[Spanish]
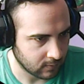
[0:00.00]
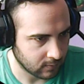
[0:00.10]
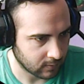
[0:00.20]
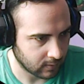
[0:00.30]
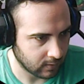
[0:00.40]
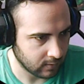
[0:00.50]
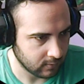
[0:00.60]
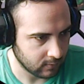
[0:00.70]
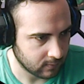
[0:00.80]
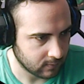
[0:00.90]
Ok.
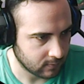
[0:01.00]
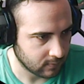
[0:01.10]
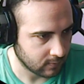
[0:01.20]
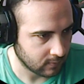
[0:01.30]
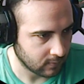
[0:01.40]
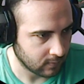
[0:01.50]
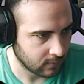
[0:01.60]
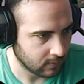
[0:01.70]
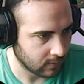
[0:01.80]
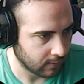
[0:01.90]

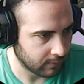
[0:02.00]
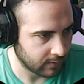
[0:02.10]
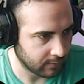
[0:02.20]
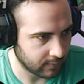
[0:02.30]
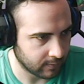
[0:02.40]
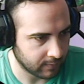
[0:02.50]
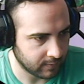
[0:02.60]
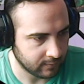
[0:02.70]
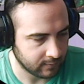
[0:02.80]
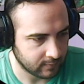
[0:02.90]
A ver, a ver, a
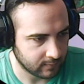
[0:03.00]
ver.